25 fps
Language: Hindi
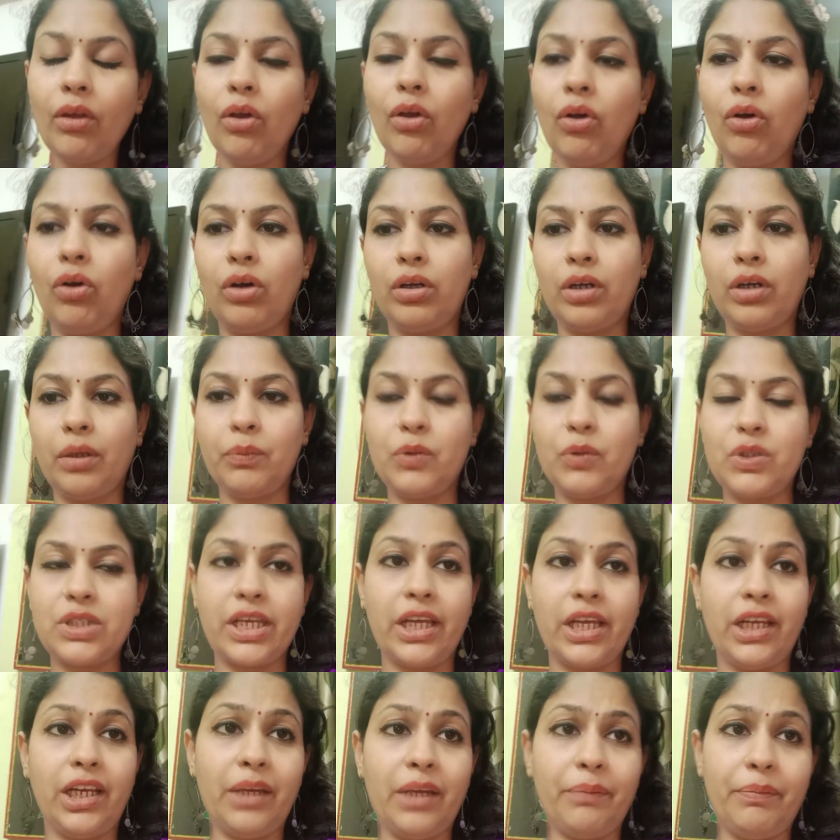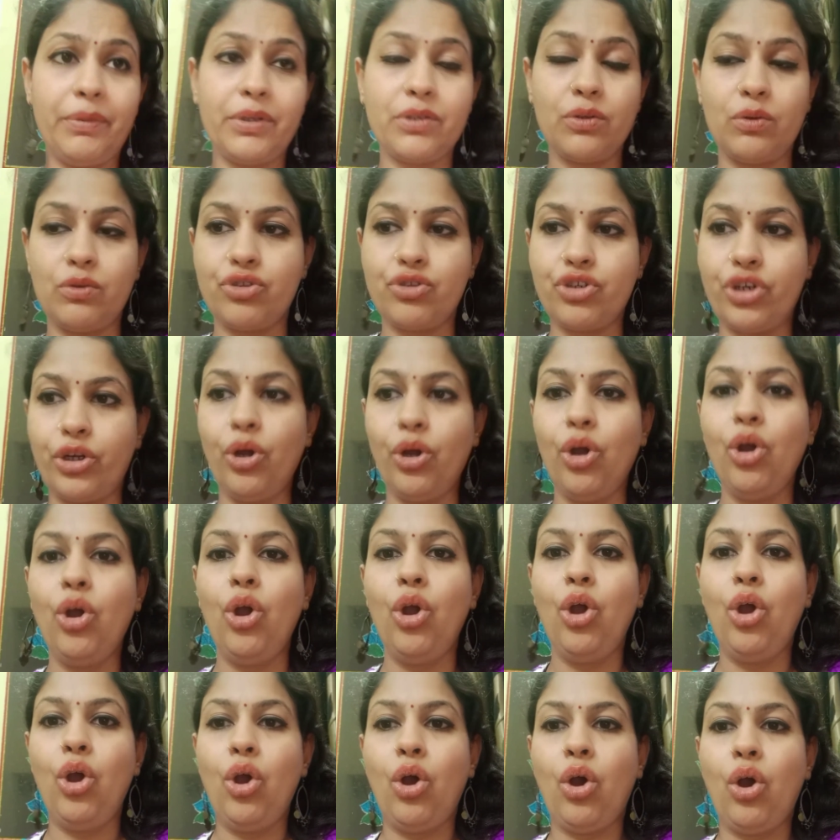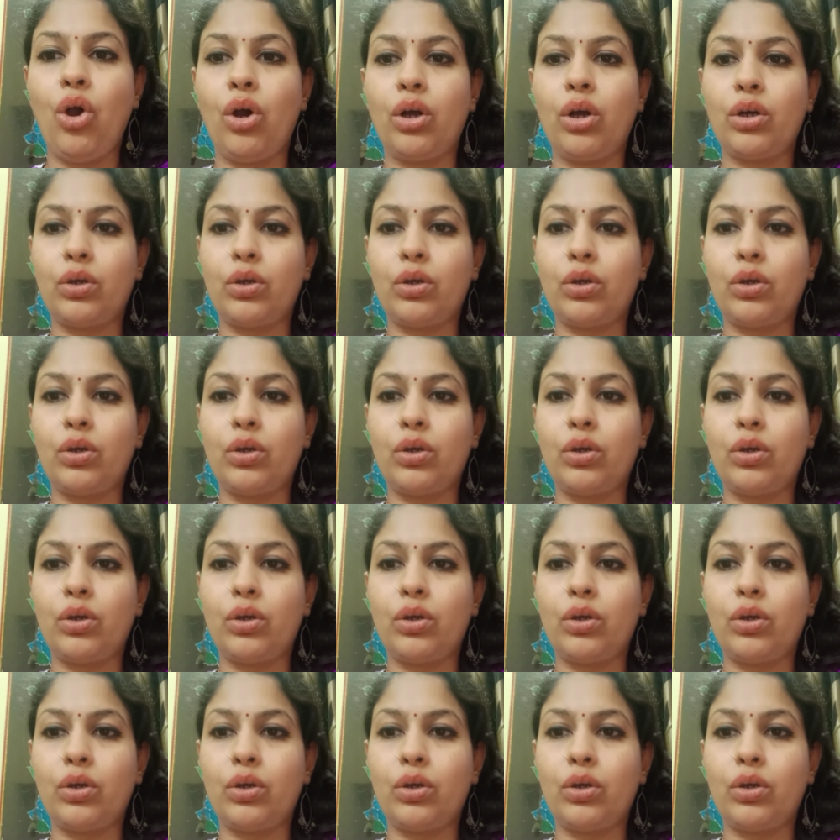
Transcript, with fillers: और अब उसके लिए भी सोच रही हूँ और